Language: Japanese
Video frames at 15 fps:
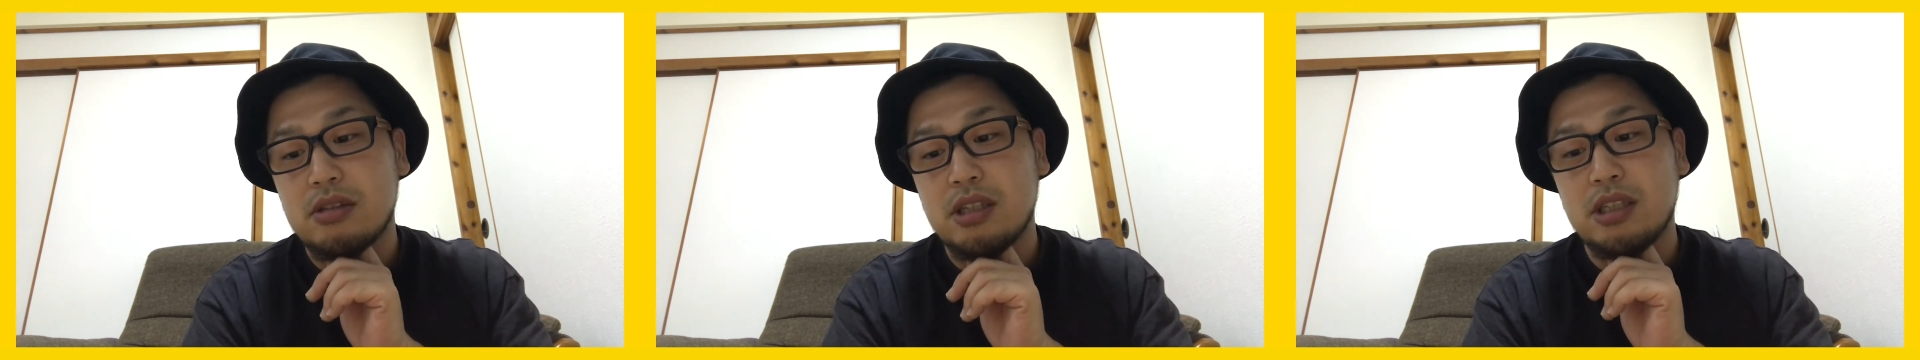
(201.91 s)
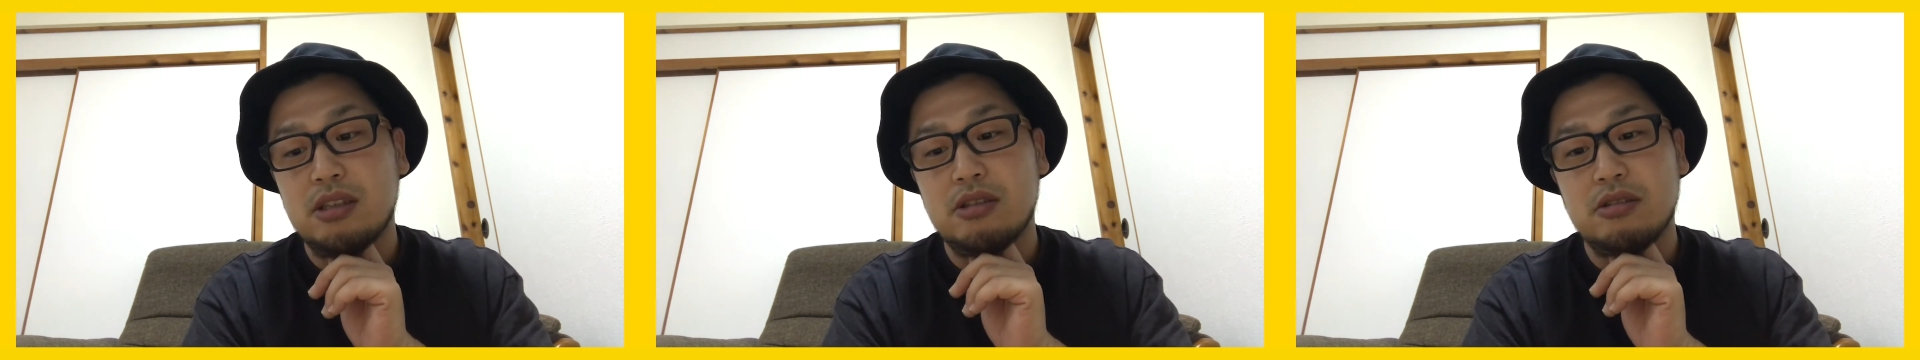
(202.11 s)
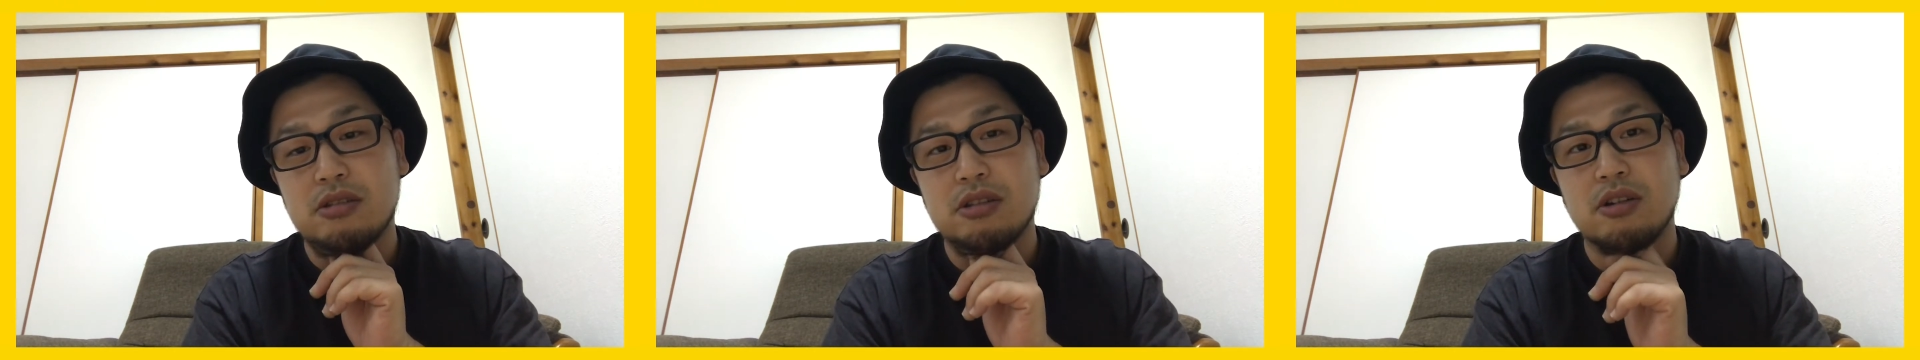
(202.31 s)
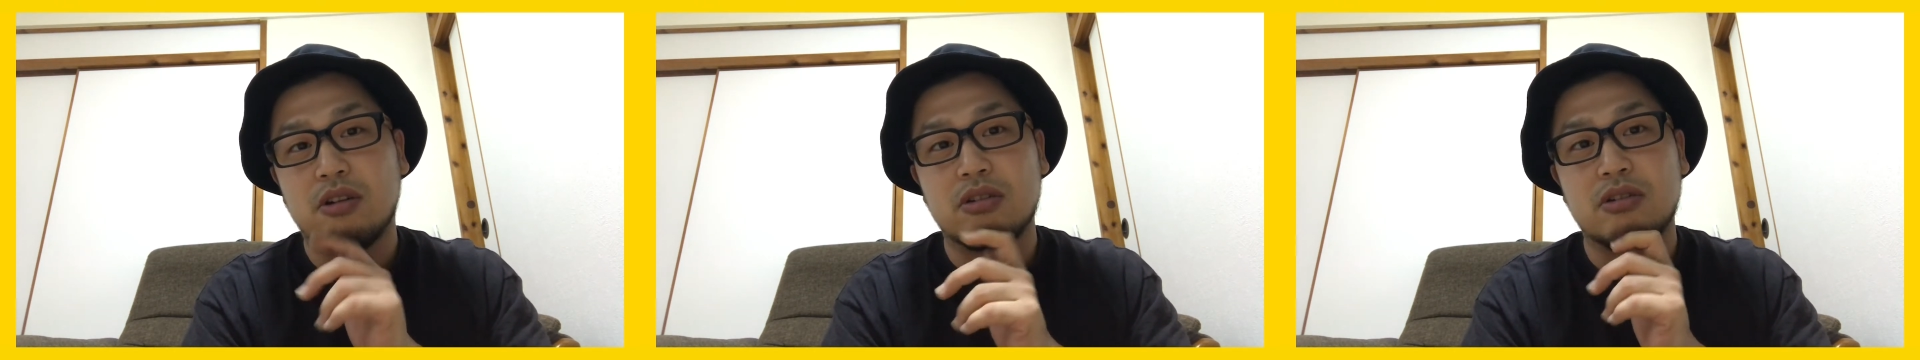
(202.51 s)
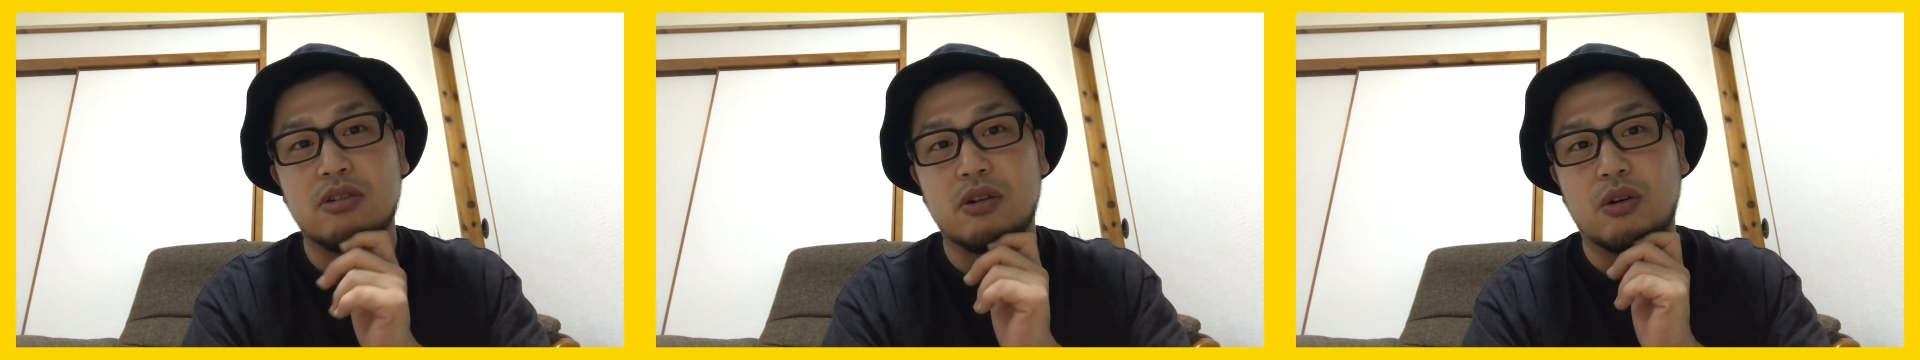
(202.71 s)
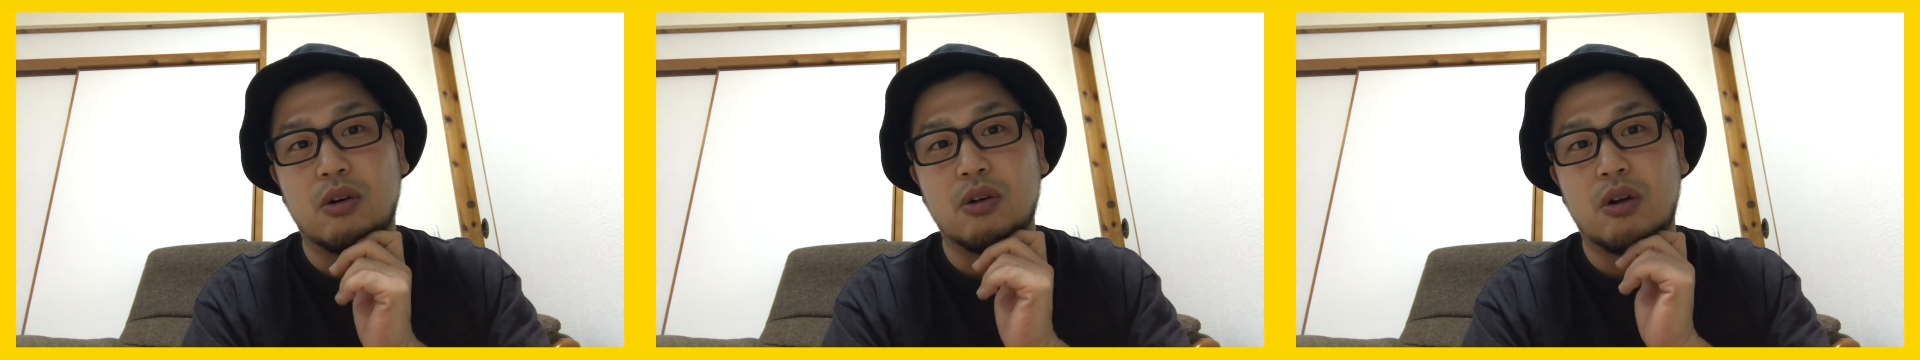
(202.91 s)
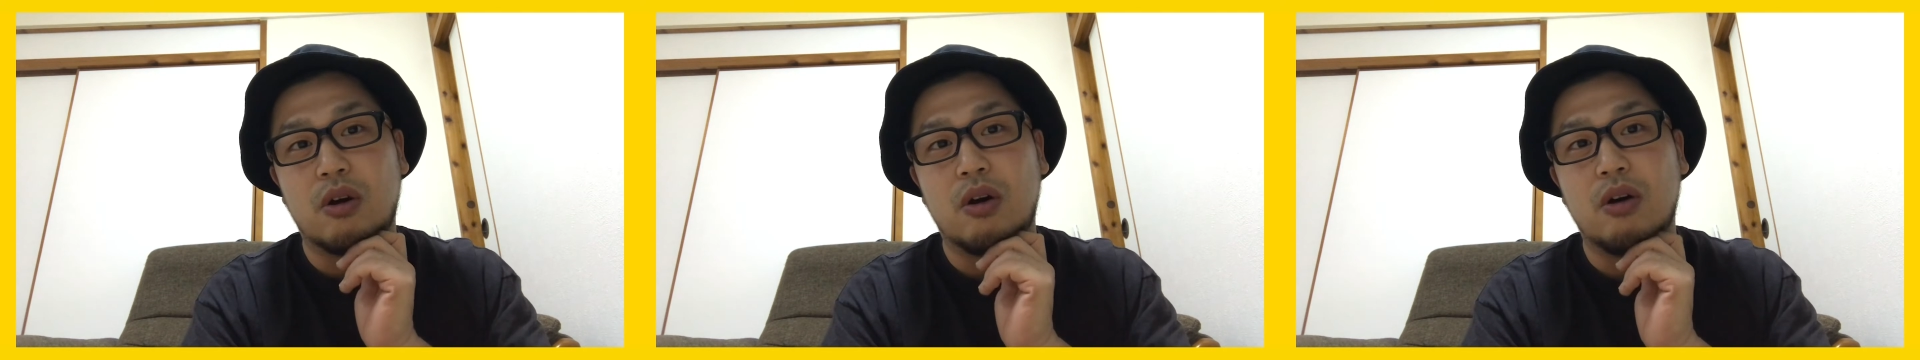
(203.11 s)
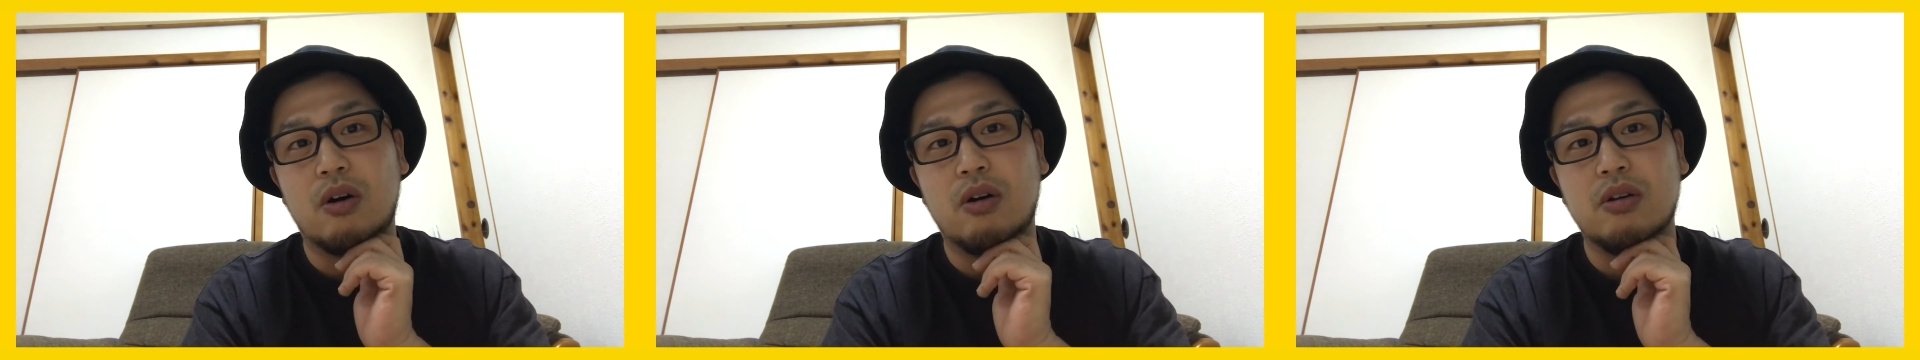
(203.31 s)
24度5
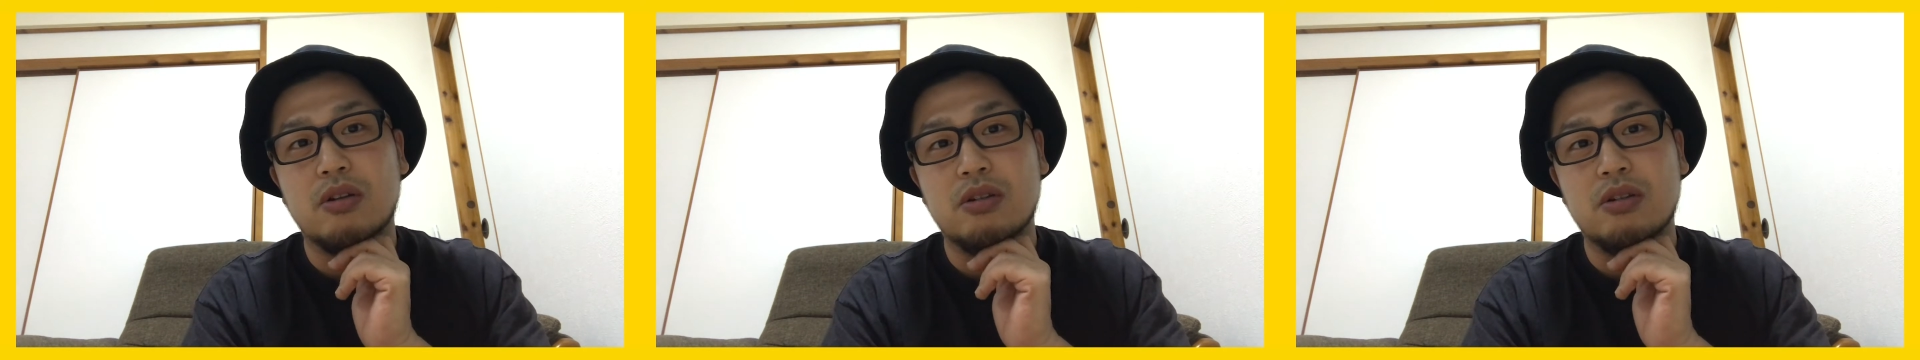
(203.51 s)
度